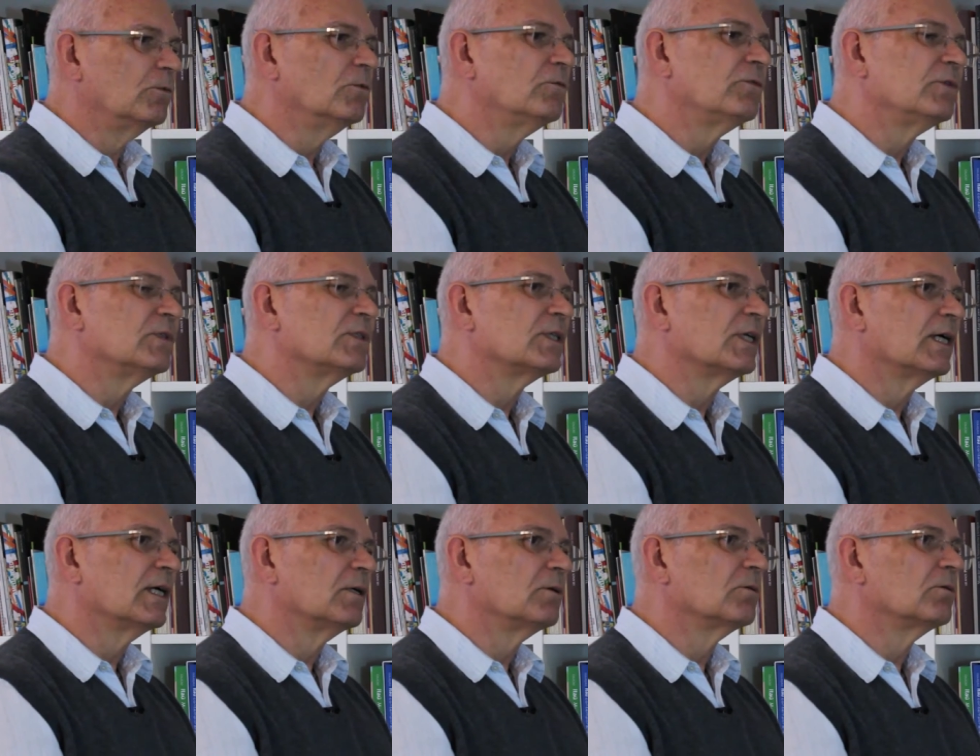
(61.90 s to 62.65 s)
o
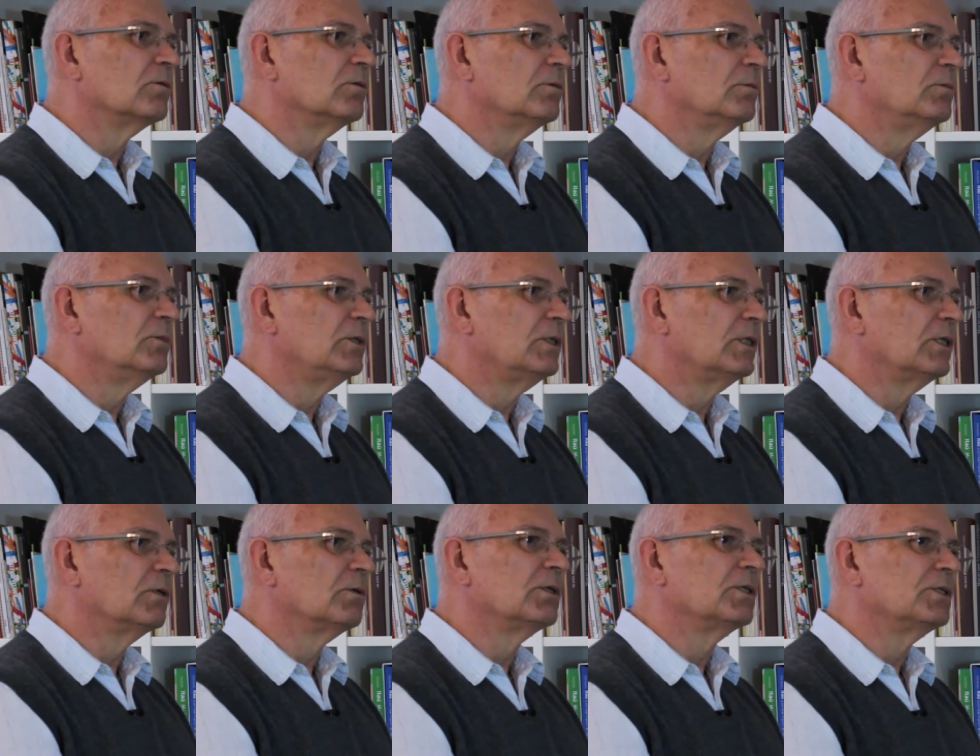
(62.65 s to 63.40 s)
fizeram com
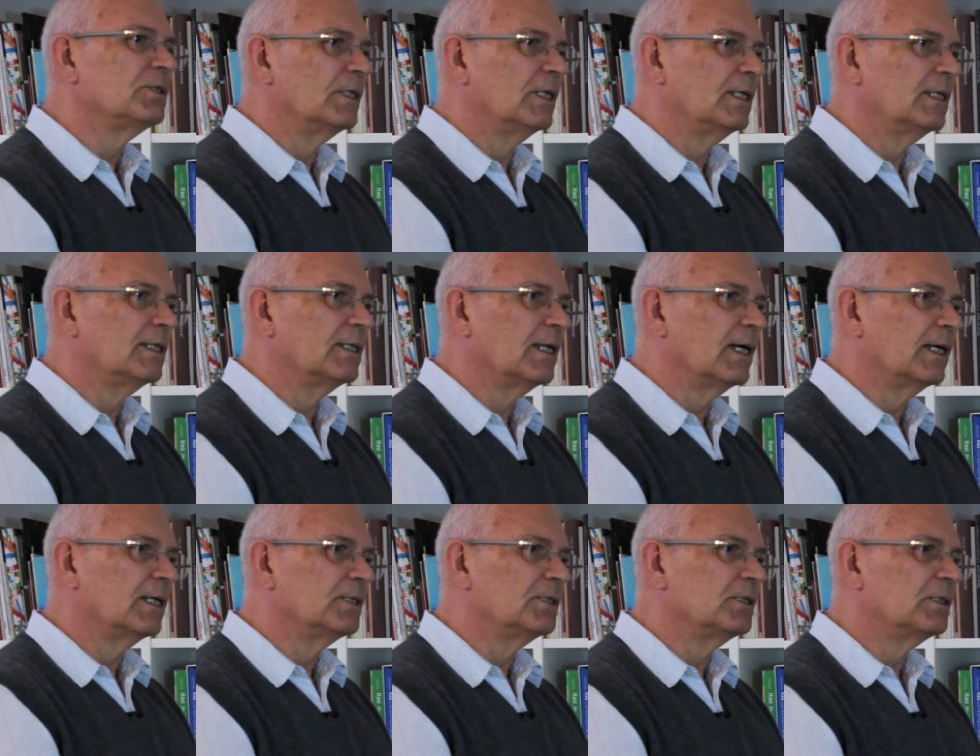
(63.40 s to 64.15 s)
muita
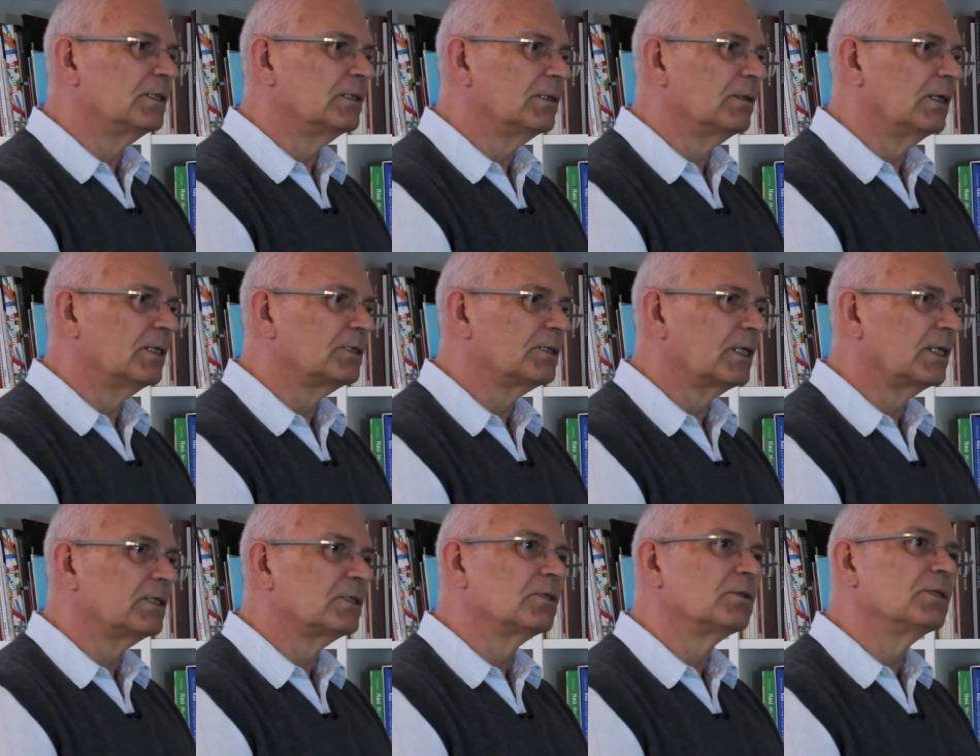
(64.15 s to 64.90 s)
originalidade. E eu acho
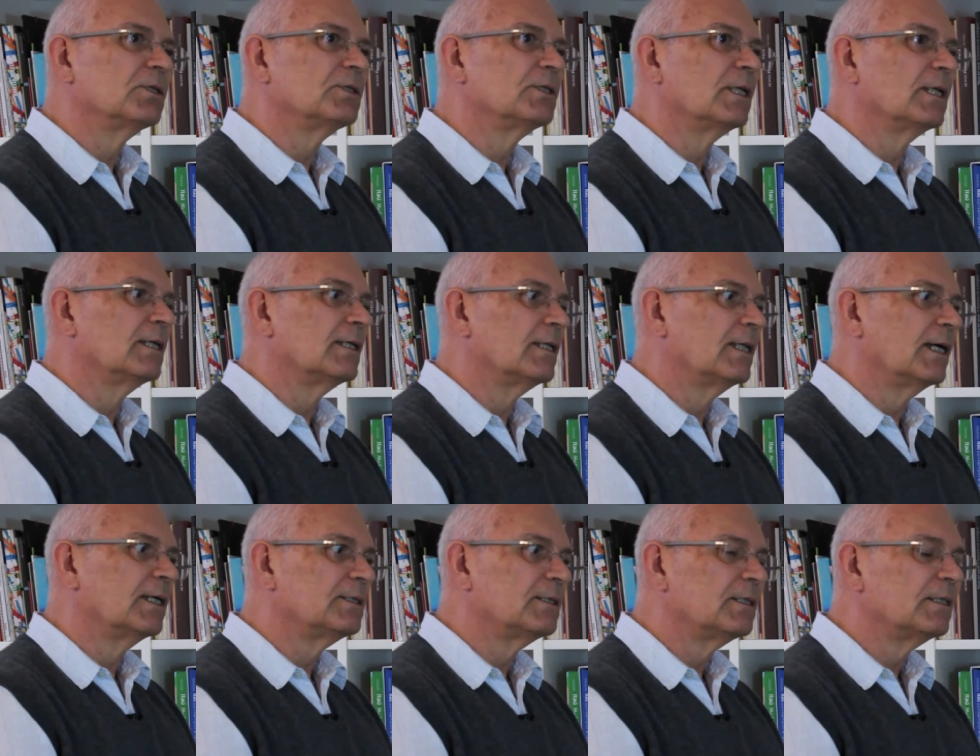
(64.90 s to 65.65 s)
que essa
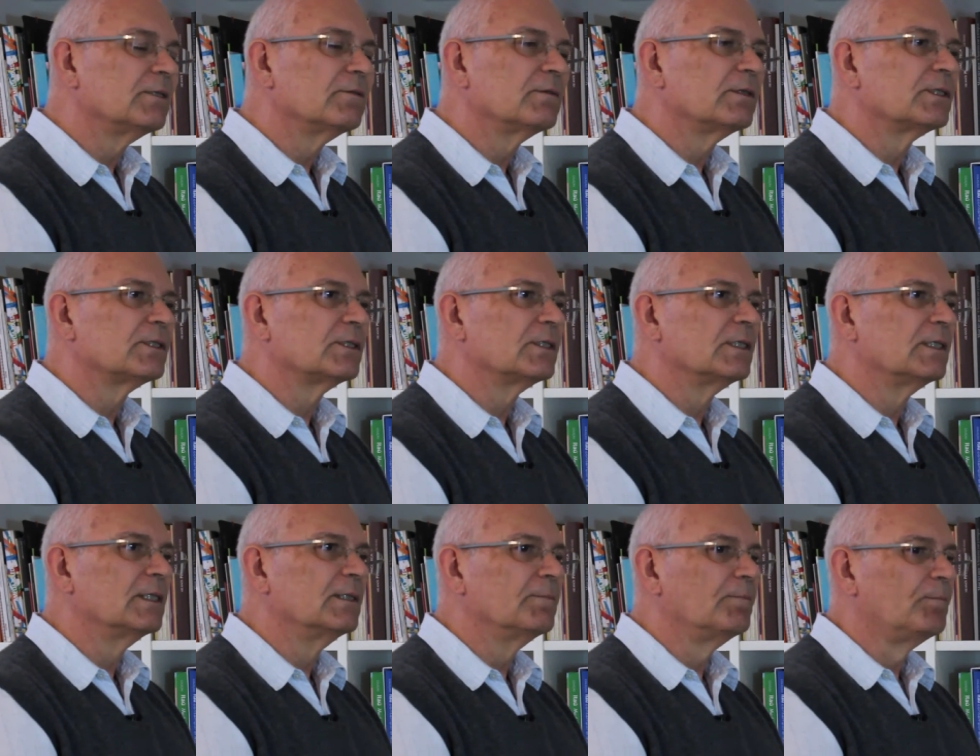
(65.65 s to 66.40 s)
originalidade deva
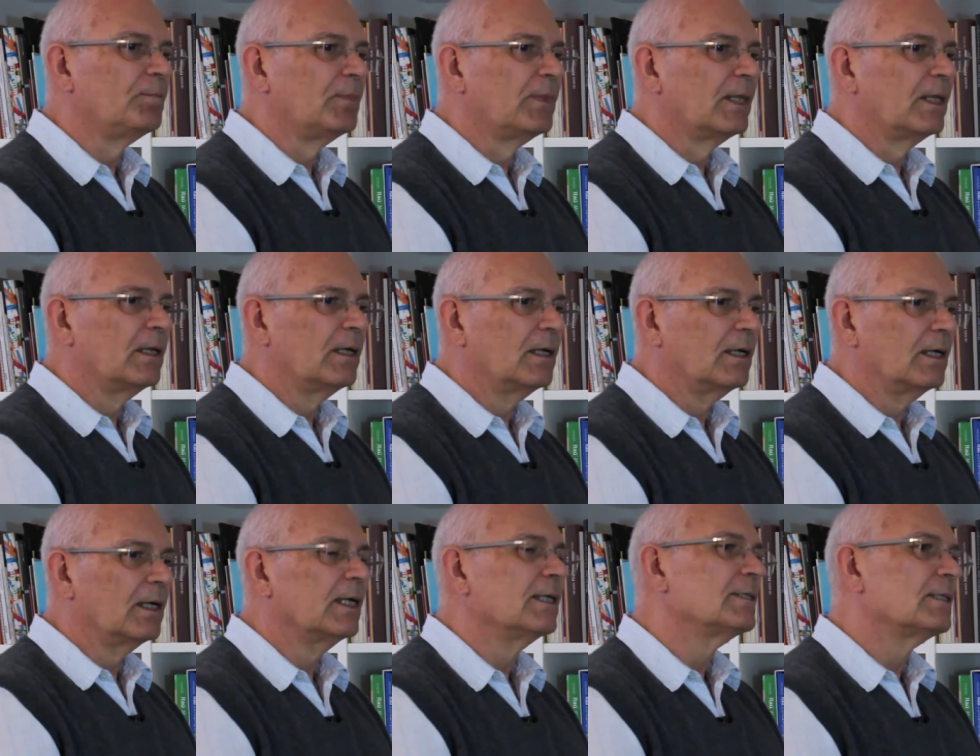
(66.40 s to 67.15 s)
ser
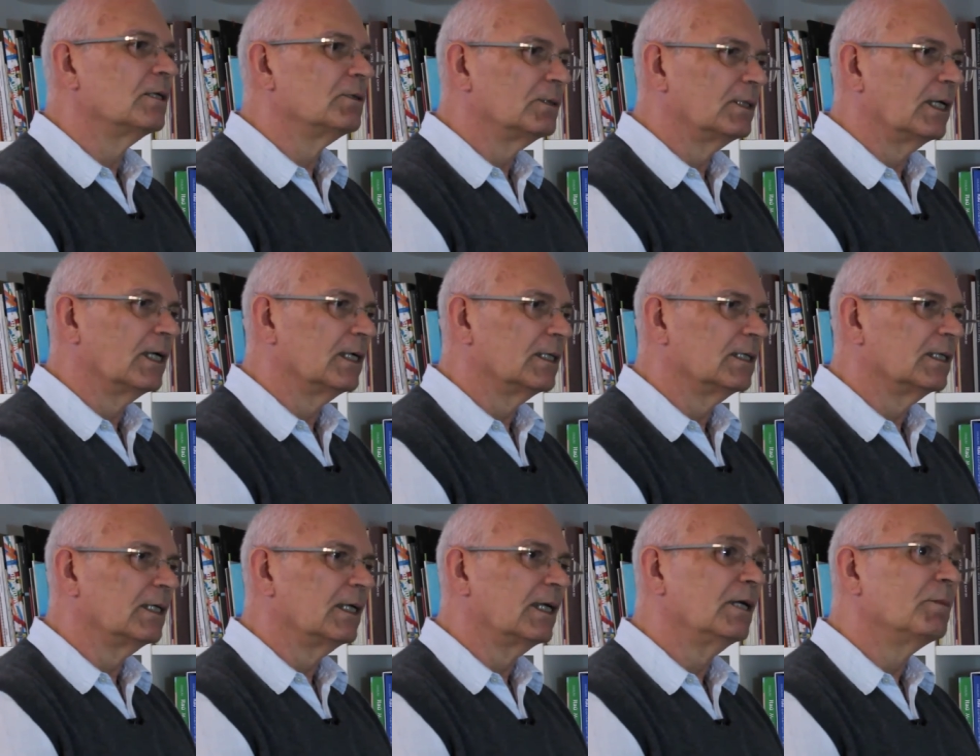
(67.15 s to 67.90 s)
eh,
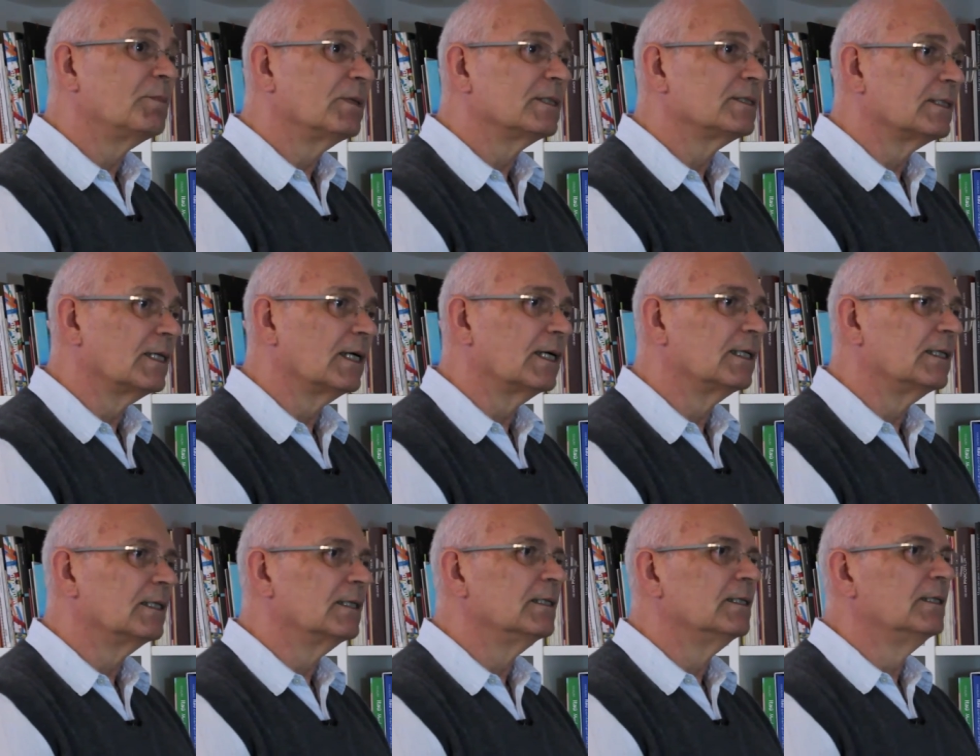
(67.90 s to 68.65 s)
ressaltada e
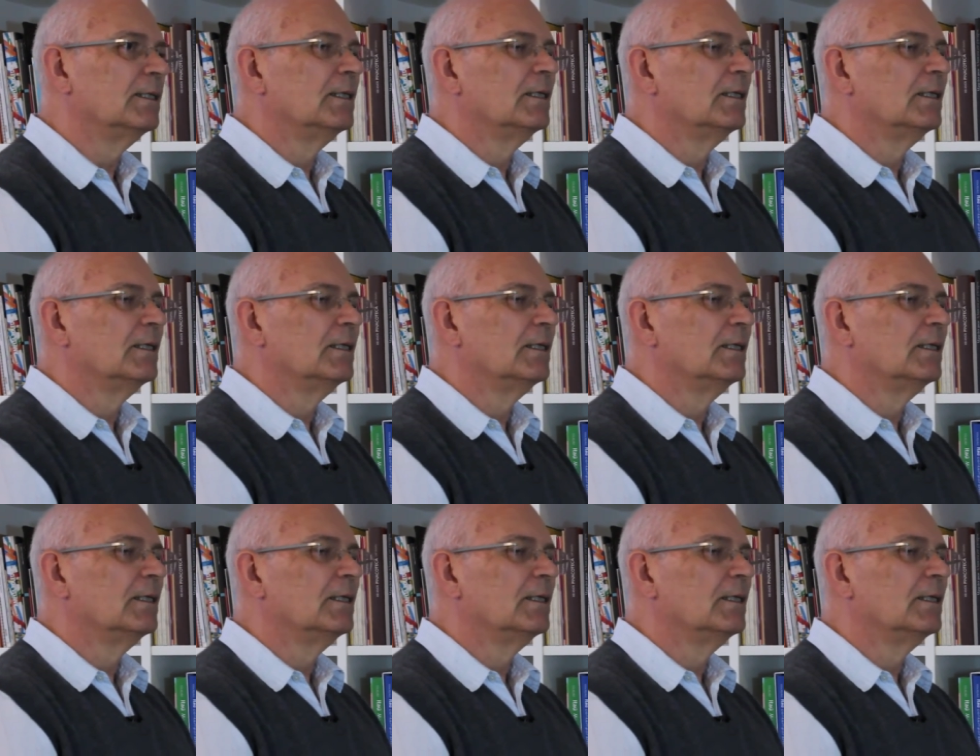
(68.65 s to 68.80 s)
repensada